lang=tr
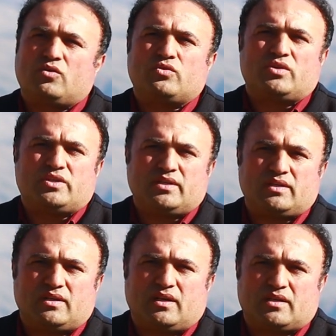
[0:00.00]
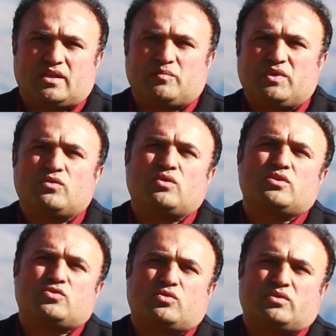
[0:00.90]
o günkü hareketimden
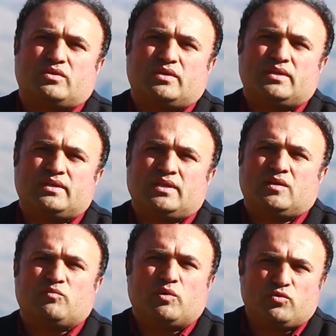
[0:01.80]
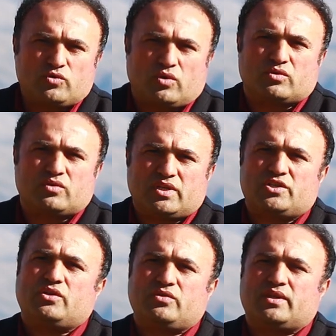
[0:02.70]
dolayı çok memnun olduğunu
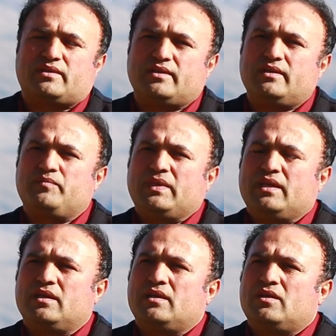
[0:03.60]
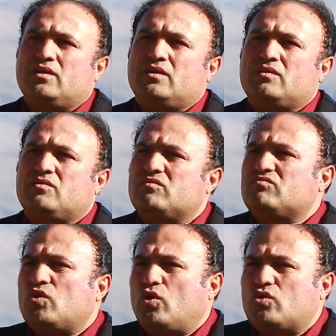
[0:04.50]
teşekkür etti.
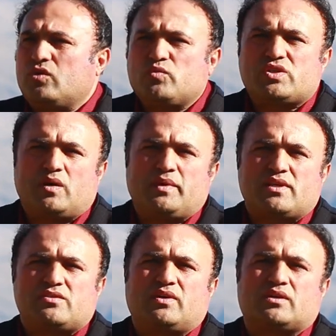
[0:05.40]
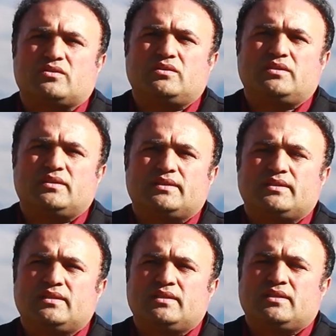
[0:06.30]
Okulun müsameresi vardı.
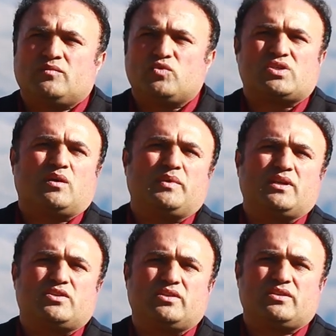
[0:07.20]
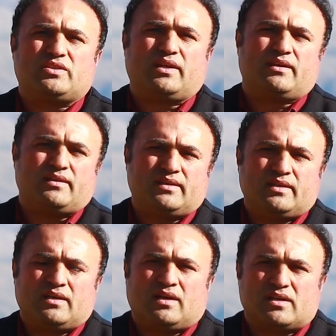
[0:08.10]
Müsamere için işte
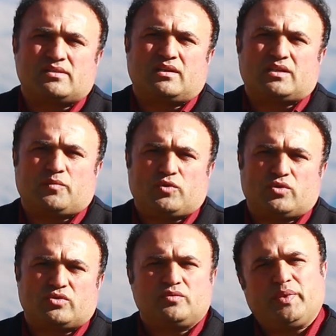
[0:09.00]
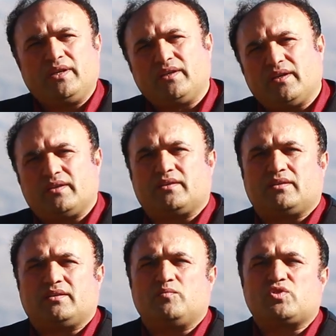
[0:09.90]
hazırlık yapılıyordu. Beni de
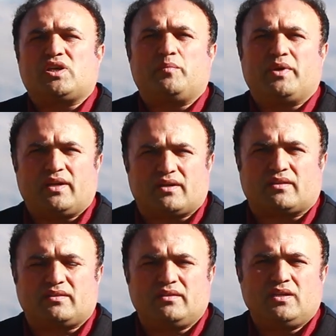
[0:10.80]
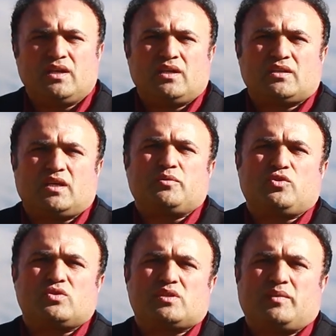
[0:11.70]
e, müsamereye kattı. Tabii
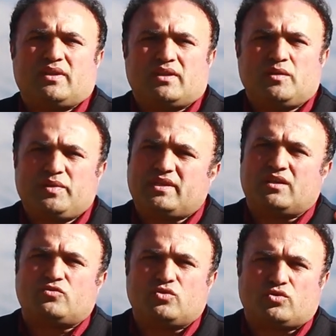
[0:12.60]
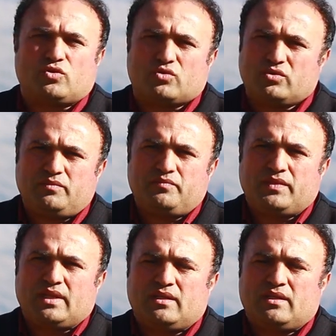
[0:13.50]
ki o zamanlarda bir tane türkü okudum.